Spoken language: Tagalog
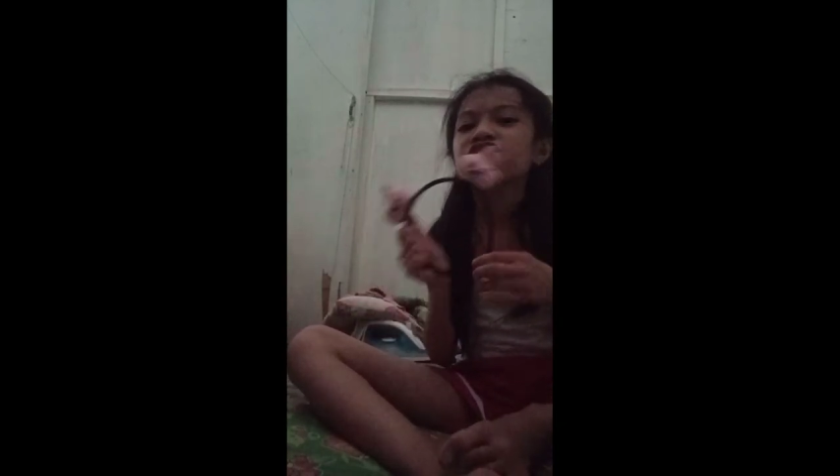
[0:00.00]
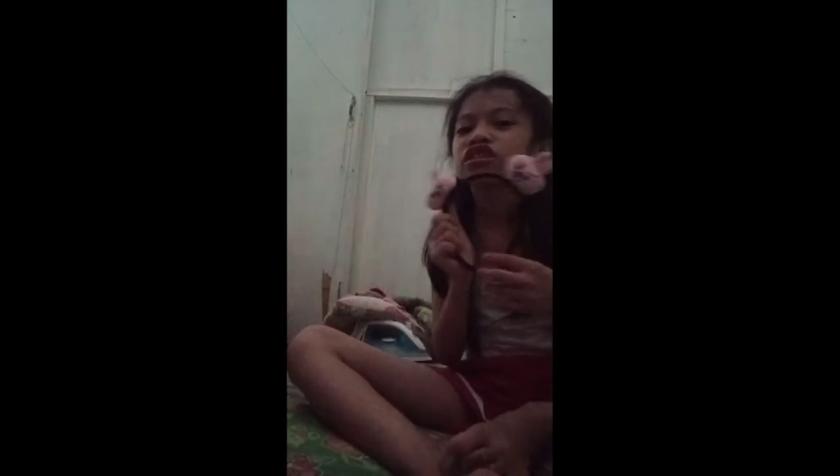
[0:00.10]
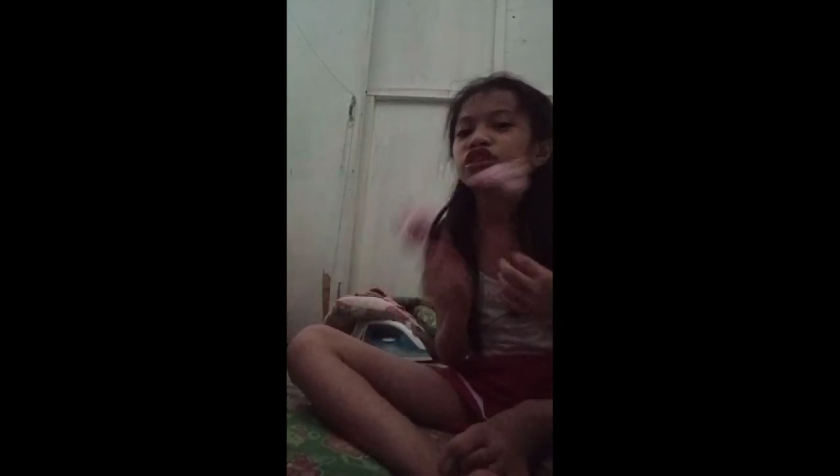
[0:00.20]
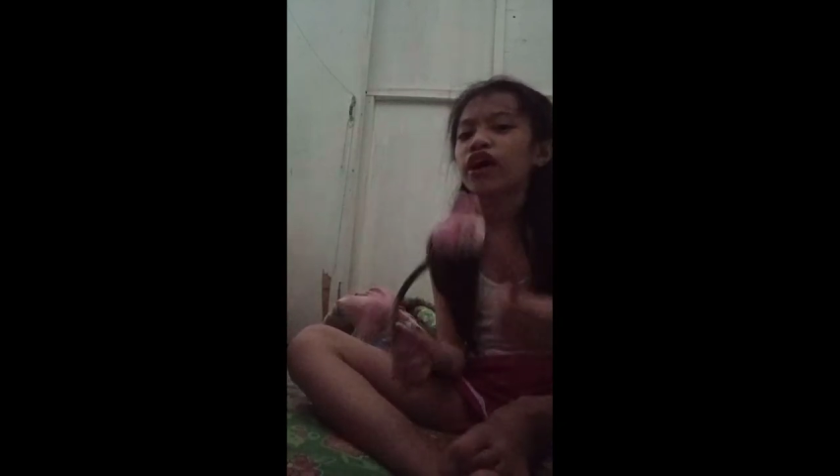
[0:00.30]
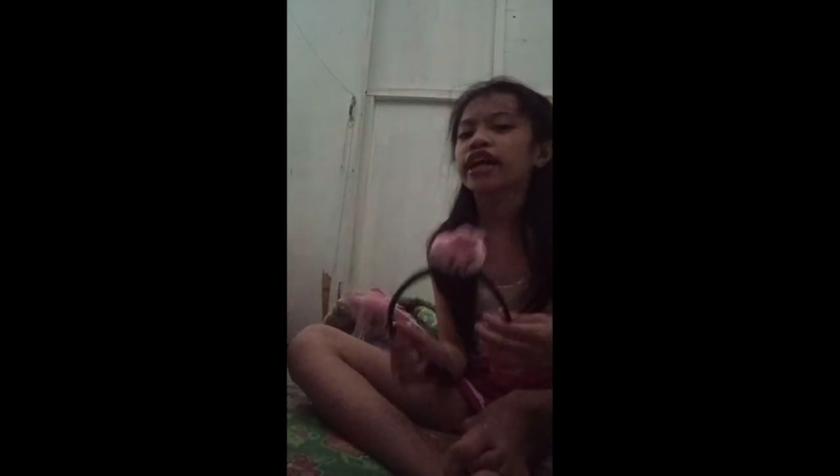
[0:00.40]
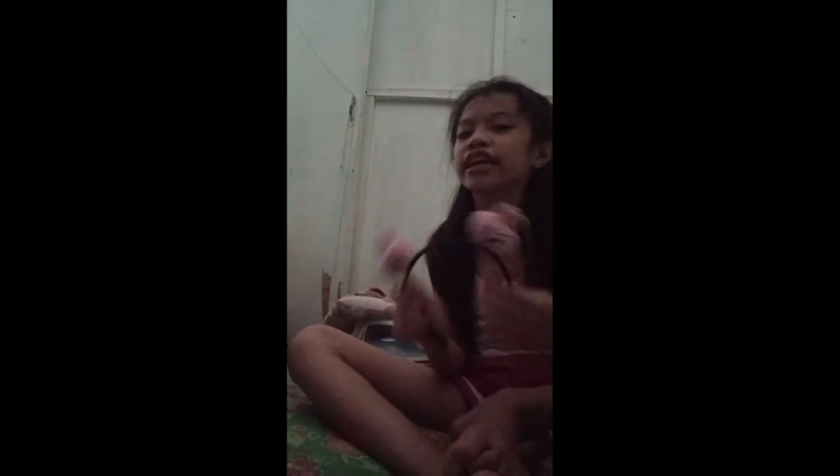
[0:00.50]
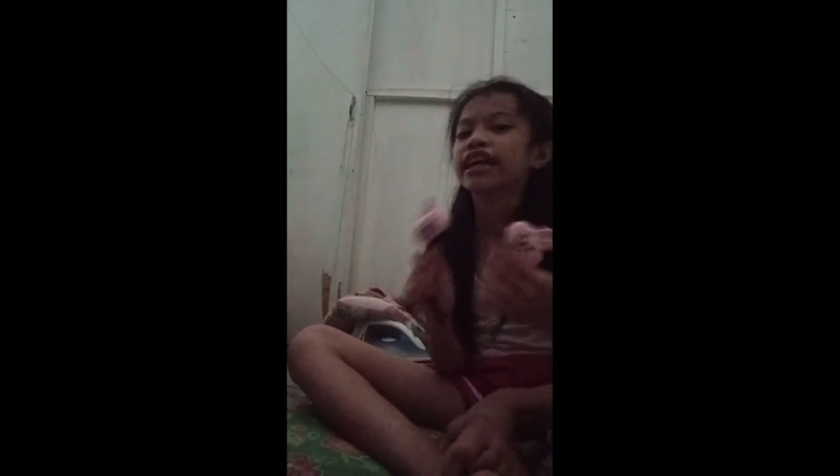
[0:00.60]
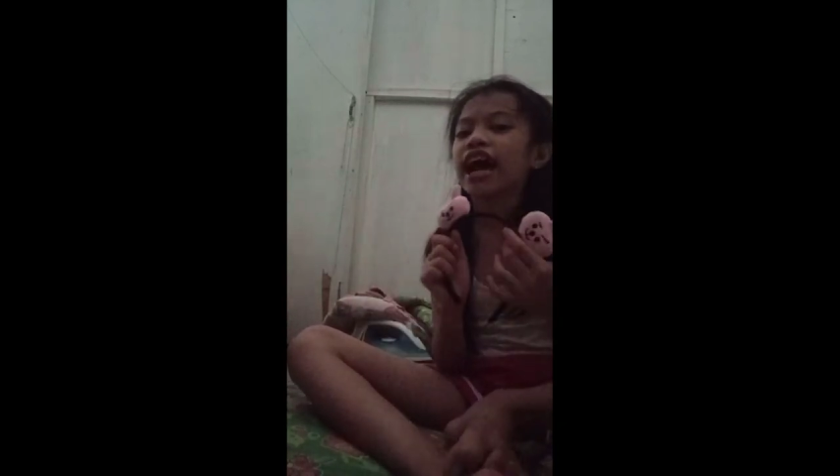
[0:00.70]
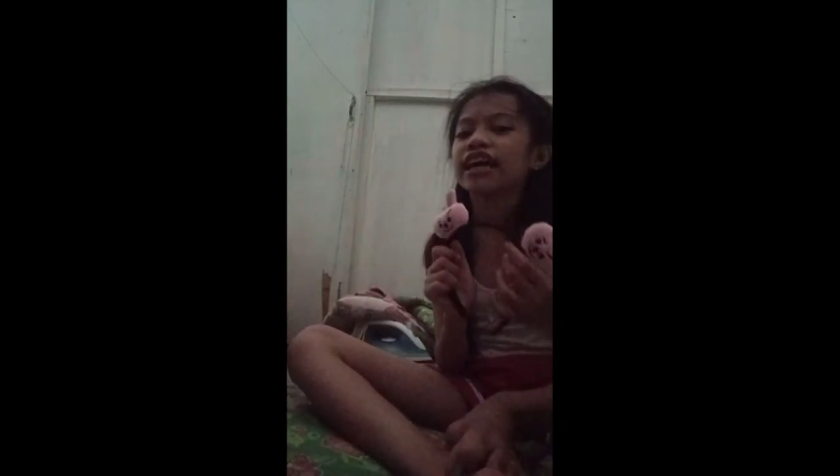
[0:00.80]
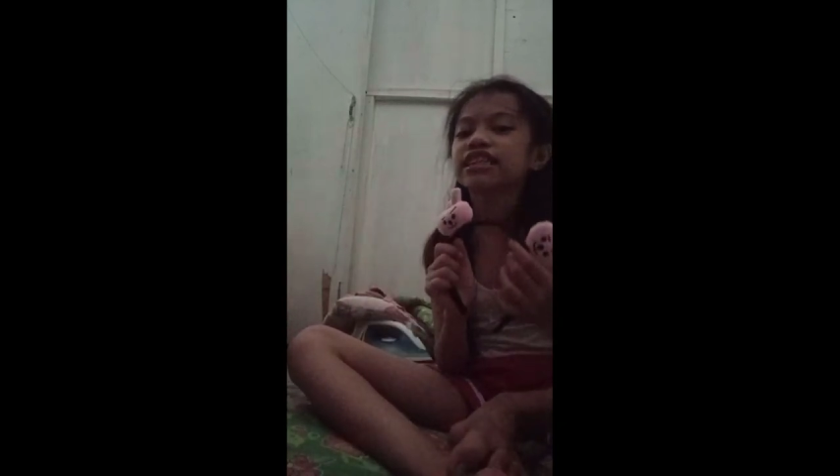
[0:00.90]
So,
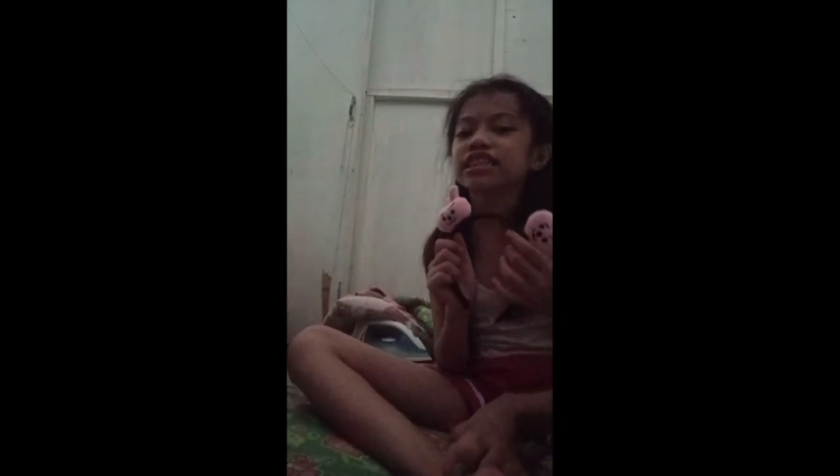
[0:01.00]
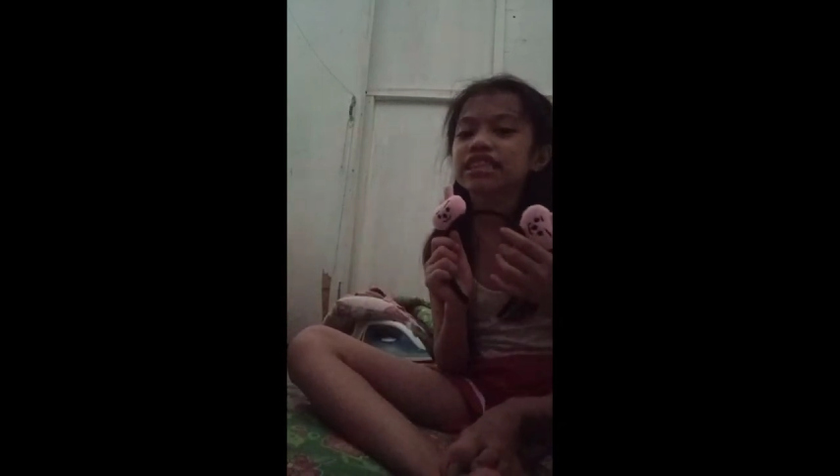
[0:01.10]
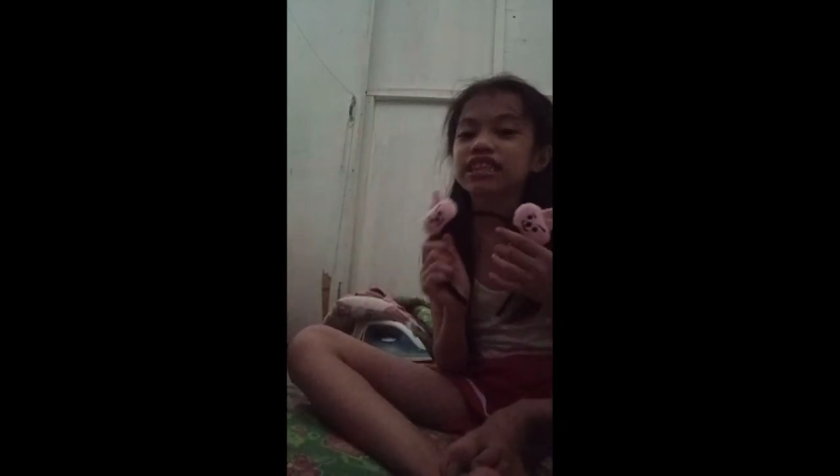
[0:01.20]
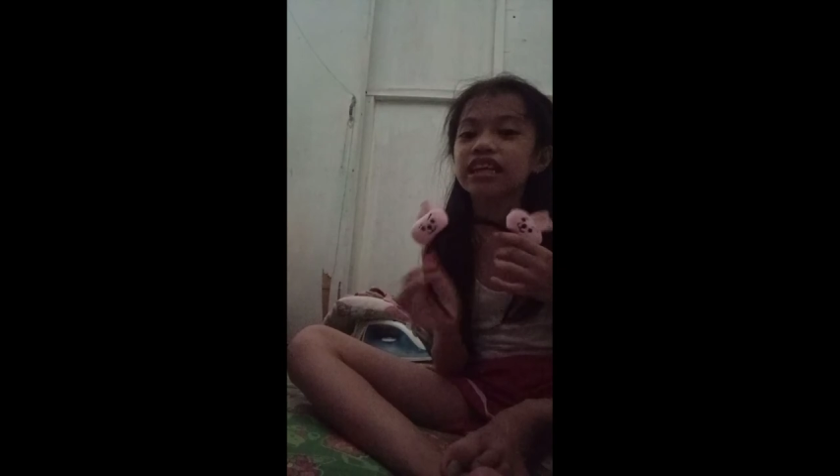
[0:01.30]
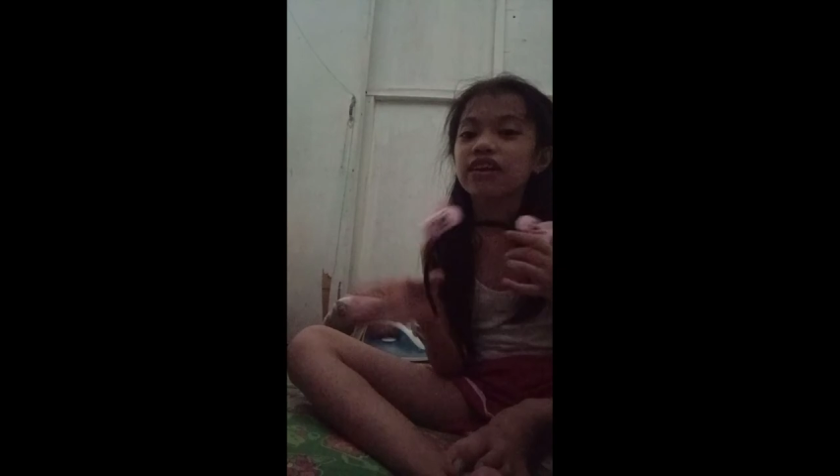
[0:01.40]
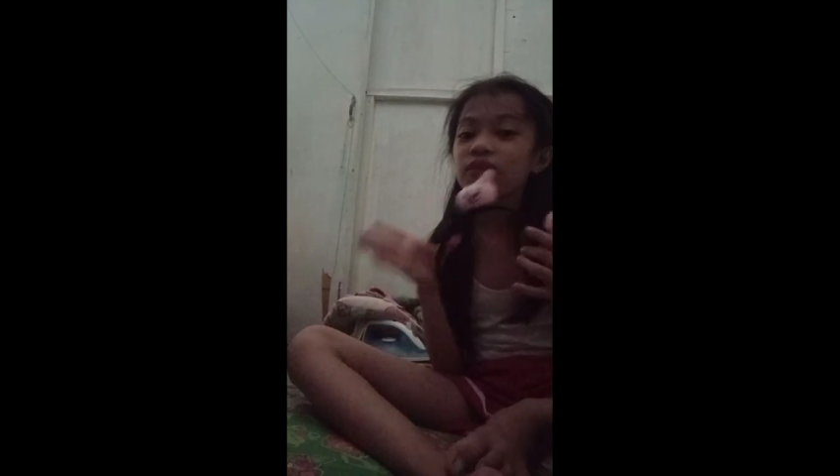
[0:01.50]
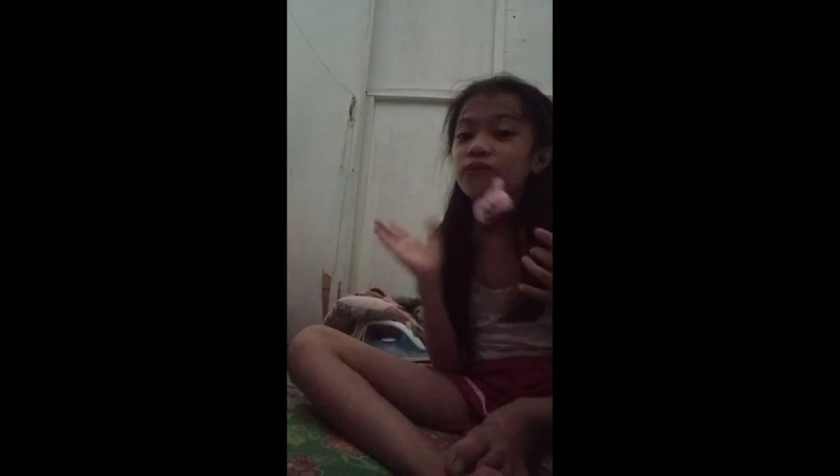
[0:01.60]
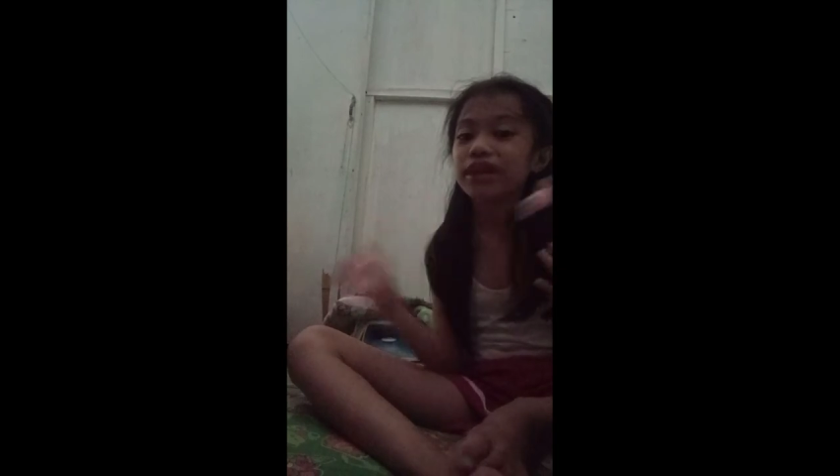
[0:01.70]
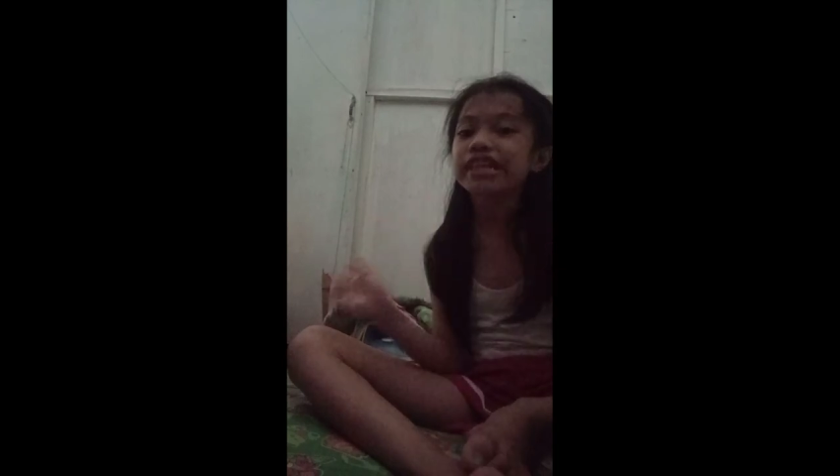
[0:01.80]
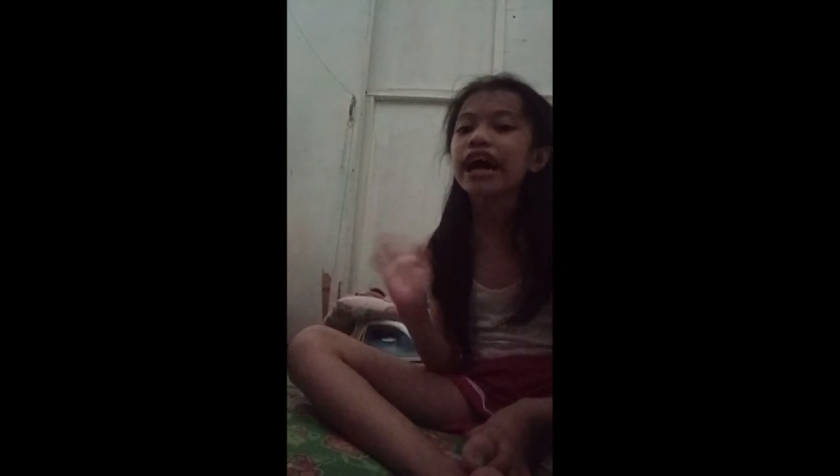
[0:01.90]
anyway.
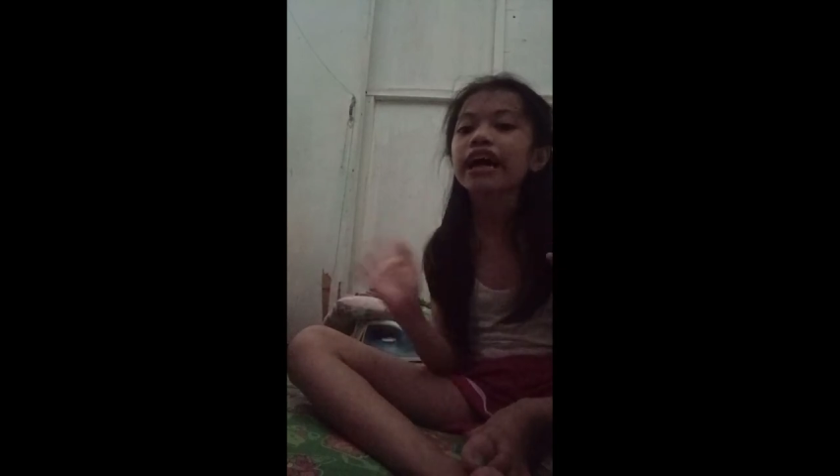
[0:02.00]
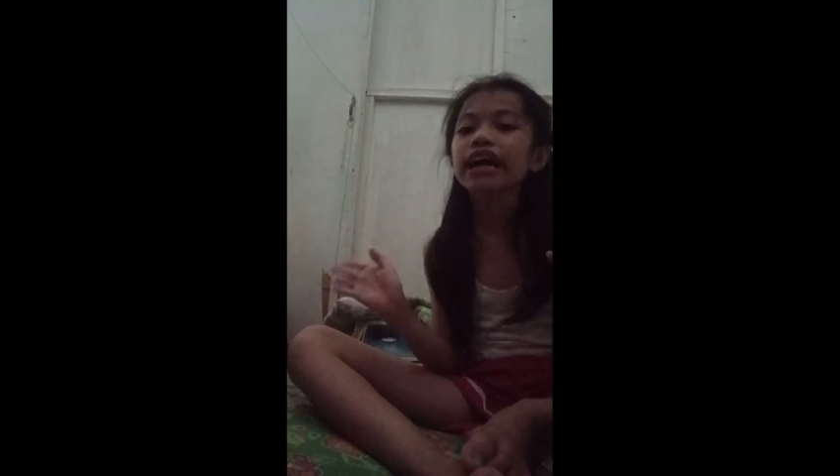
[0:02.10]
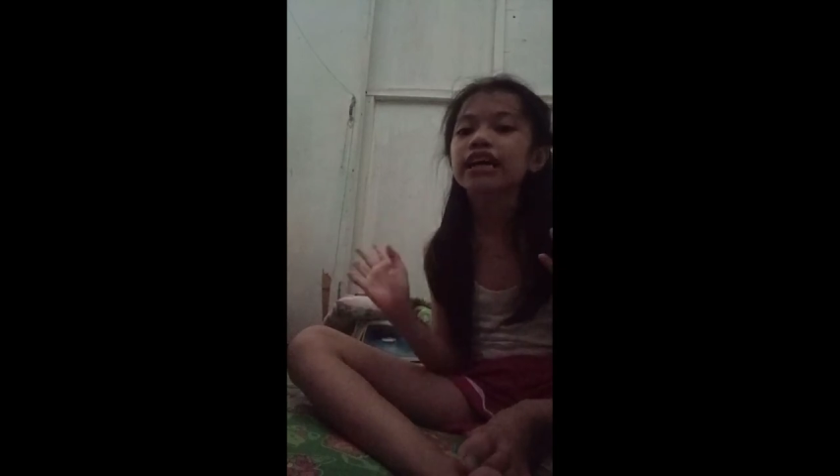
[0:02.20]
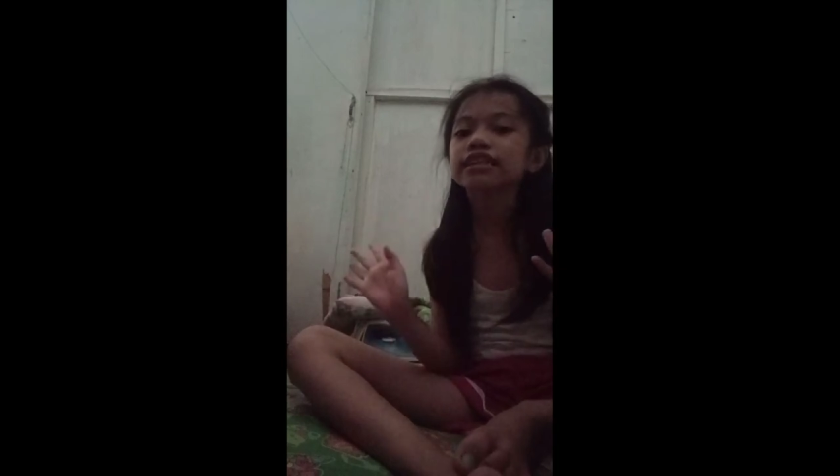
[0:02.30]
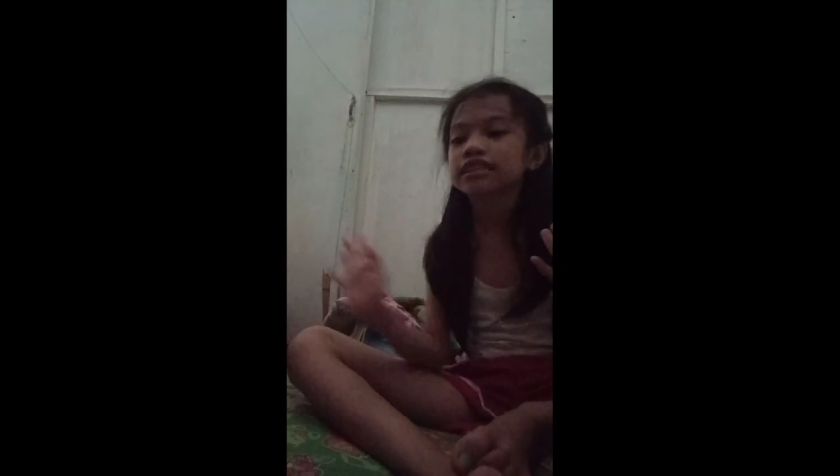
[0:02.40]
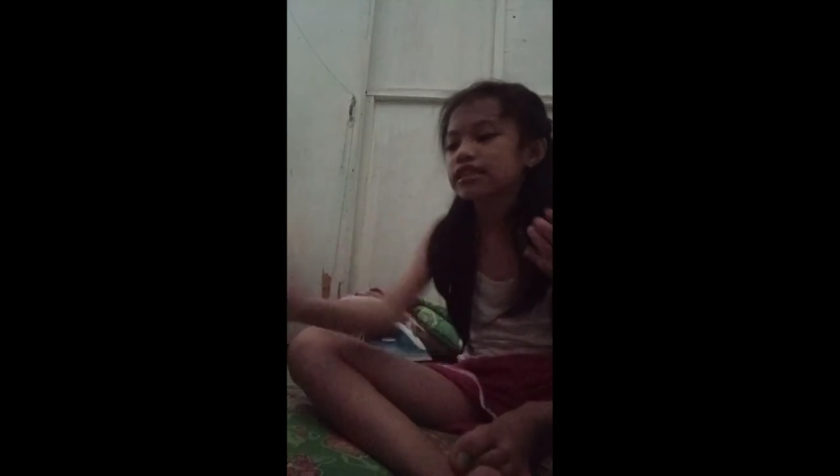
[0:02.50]
Wait na, guys.